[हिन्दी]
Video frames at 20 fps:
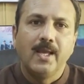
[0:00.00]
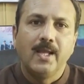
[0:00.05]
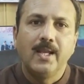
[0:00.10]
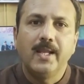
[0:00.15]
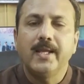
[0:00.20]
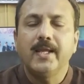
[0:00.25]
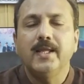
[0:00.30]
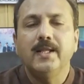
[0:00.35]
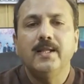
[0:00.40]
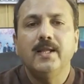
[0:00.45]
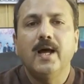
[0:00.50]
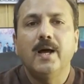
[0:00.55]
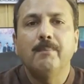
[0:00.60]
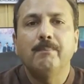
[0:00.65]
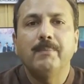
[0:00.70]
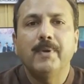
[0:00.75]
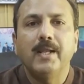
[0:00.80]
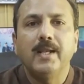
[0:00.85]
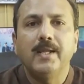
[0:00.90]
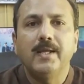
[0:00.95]
लेकिन हम
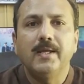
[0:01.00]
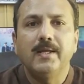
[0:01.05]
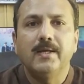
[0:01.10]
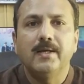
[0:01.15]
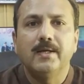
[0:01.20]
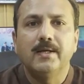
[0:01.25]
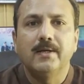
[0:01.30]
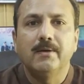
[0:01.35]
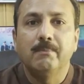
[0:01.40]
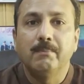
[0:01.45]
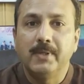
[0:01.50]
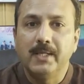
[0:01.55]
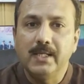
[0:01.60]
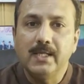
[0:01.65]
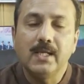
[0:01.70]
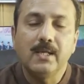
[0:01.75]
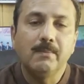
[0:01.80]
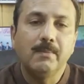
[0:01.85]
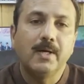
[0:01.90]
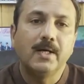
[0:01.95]
पहले मनी
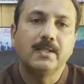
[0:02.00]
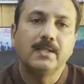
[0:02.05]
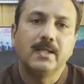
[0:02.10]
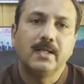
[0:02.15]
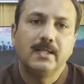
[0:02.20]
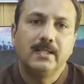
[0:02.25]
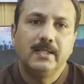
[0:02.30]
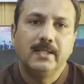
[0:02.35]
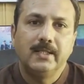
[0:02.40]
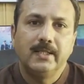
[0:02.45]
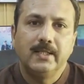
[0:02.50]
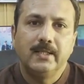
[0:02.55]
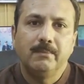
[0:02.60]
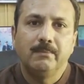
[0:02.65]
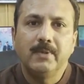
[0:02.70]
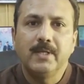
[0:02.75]
की बात करते हैं